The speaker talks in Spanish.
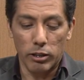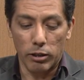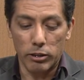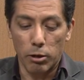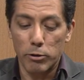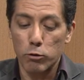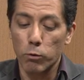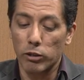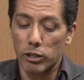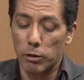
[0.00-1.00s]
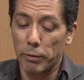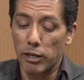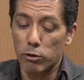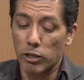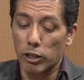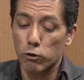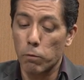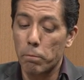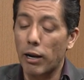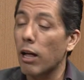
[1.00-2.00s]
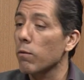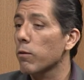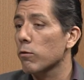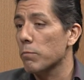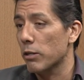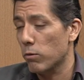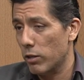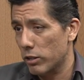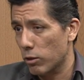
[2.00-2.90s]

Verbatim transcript: servicios multidisciplinarios de atención para adultos mayores.